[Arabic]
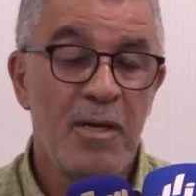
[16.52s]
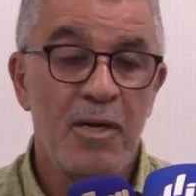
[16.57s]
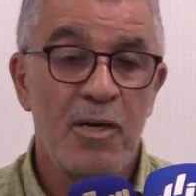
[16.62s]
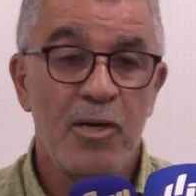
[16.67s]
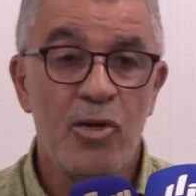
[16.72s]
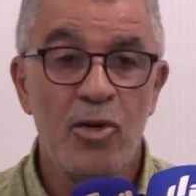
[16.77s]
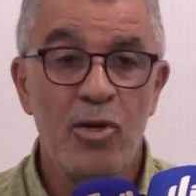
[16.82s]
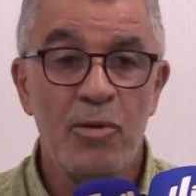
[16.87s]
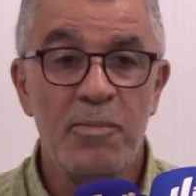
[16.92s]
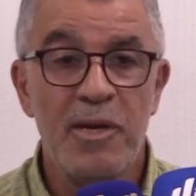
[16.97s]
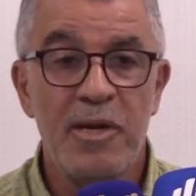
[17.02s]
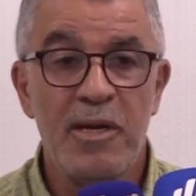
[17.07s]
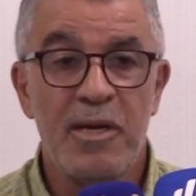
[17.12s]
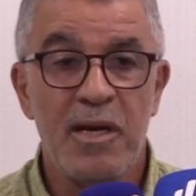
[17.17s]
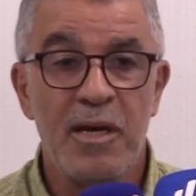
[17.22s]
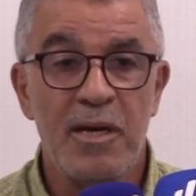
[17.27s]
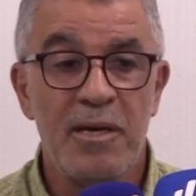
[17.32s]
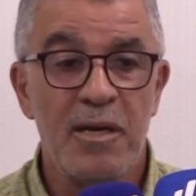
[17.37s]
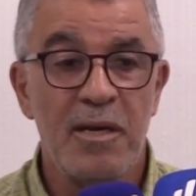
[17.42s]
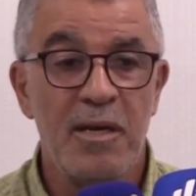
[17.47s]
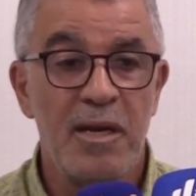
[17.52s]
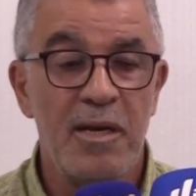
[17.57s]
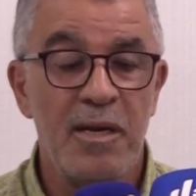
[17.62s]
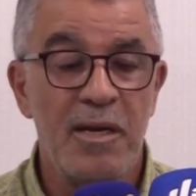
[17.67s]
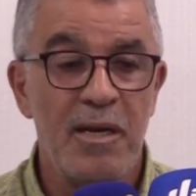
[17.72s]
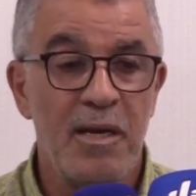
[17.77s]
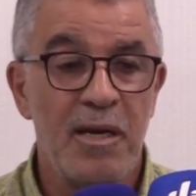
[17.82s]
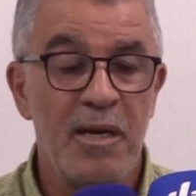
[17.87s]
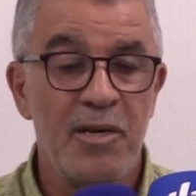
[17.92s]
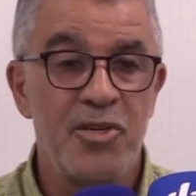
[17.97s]
الكلوب اللي كان
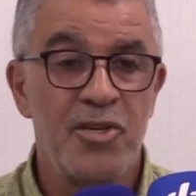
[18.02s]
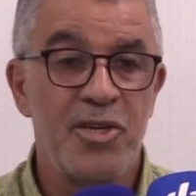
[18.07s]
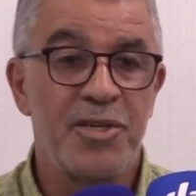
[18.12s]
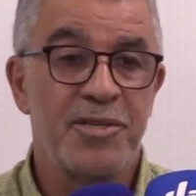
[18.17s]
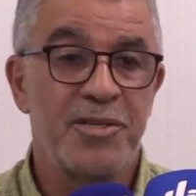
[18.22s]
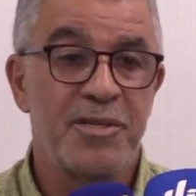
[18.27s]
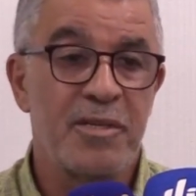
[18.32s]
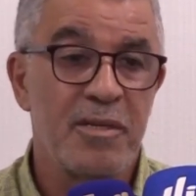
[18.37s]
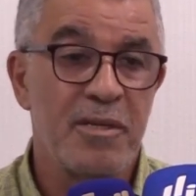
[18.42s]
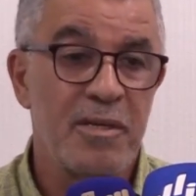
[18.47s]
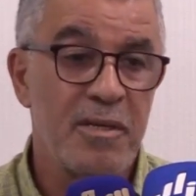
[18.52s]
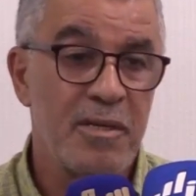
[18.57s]
اللي انجز